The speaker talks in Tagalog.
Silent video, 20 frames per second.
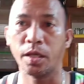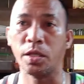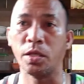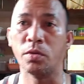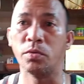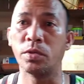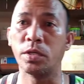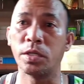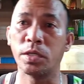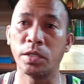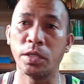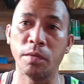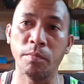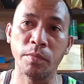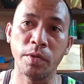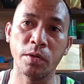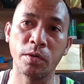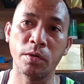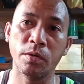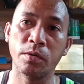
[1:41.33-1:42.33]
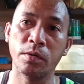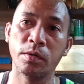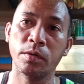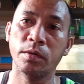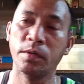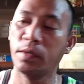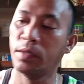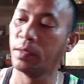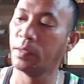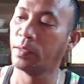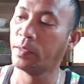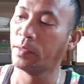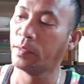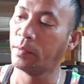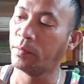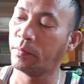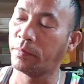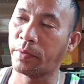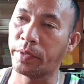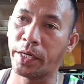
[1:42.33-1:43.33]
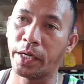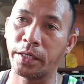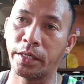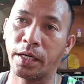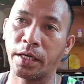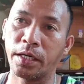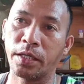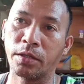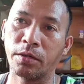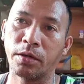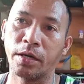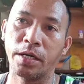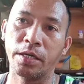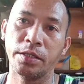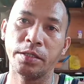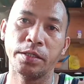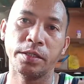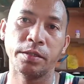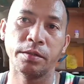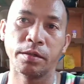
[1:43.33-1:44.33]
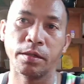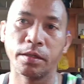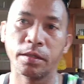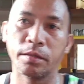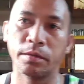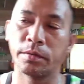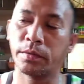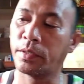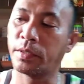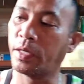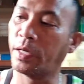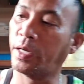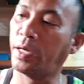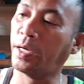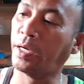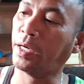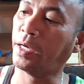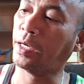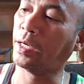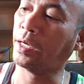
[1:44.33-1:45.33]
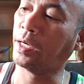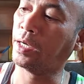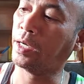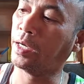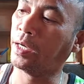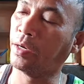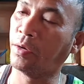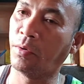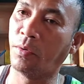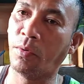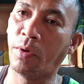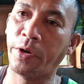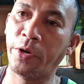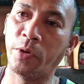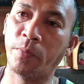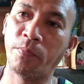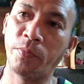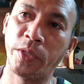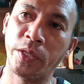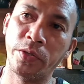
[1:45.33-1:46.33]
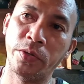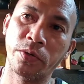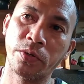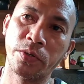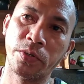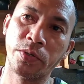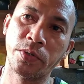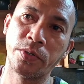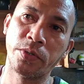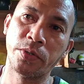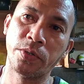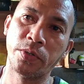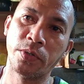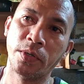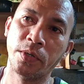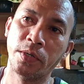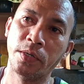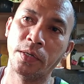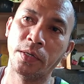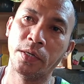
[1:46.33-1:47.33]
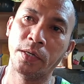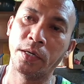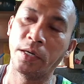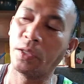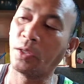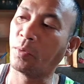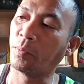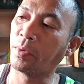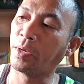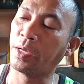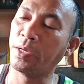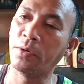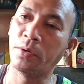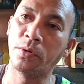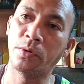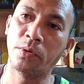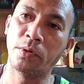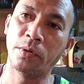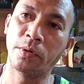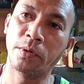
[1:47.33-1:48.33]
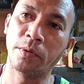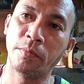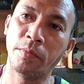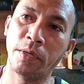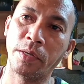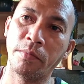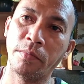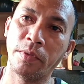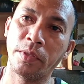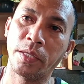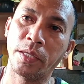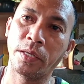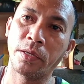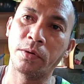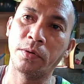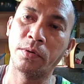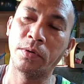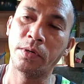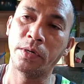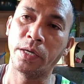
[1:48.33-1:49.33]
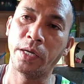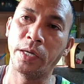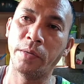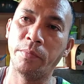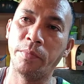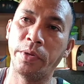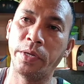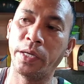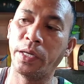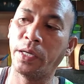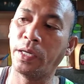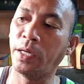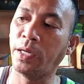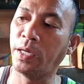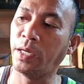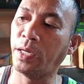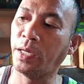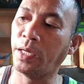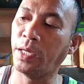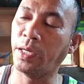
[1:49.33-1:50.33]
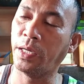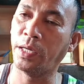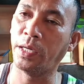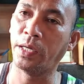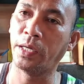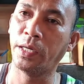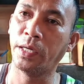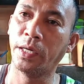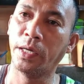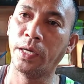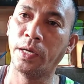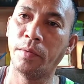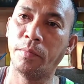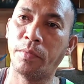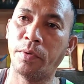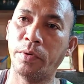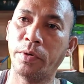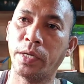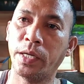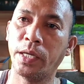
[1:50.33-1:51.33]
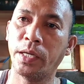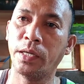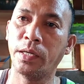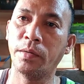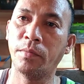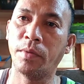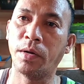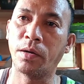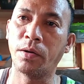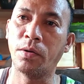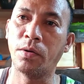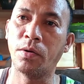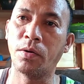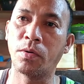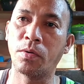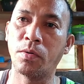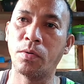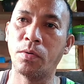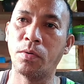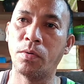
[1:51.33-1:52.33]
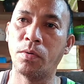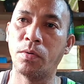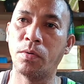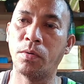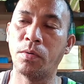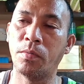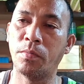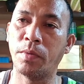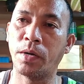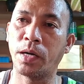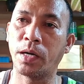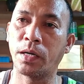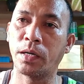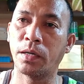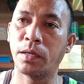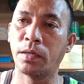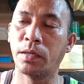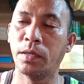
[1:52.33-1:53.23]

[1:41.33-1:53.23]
inyong system nyo, padagdag ito guys. Uh, one of the Diyos ito pala yung minimintin ko. Every morning, bago ako mag